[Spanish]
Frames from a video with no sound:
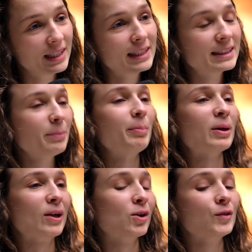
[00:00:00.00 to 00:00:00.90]
Sí,
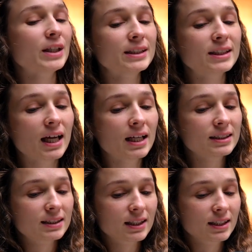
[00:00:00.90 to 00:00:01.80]
pero la noticia
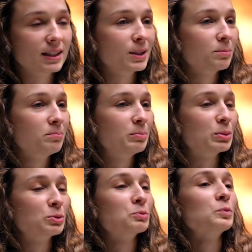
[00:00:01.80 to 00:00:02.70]
es de que pues,